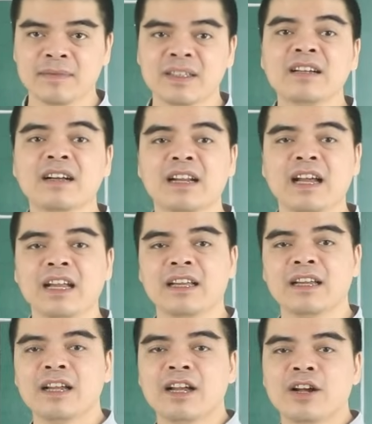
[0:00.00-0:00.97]
Ngược lại,
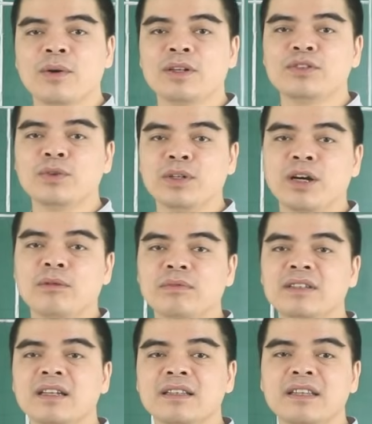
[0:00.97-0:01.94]
còn chủ
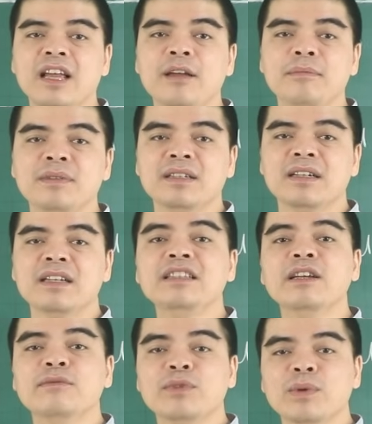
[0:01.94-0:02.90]
động nhận thêm những cái
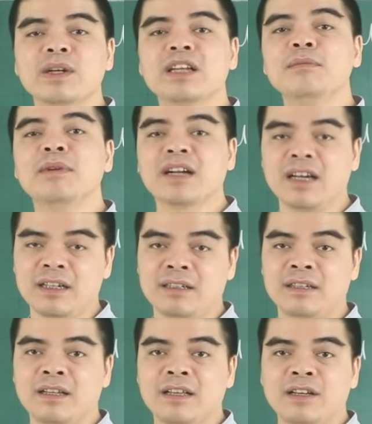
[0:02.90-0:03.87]
nhiệm vụ khi mà cần,
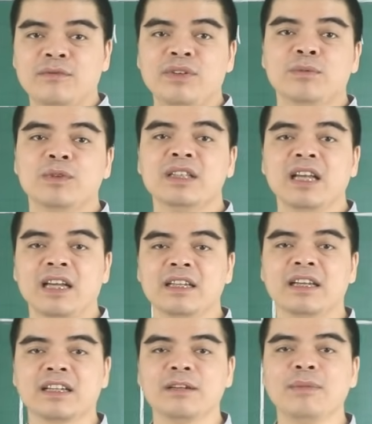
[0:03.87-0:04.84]
vì muốn thể
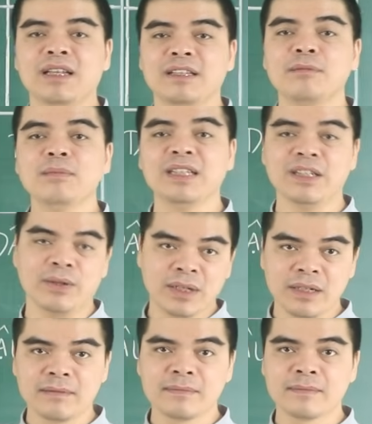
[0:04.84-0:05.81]
hiện cái bản thân mình nhiều
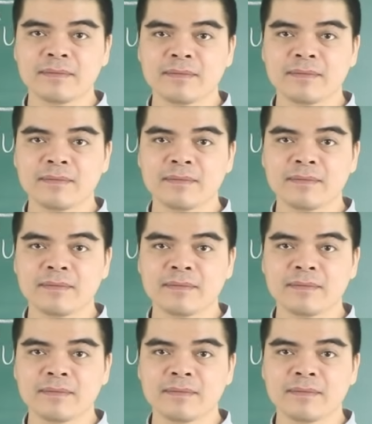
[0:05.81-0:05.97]
hơn.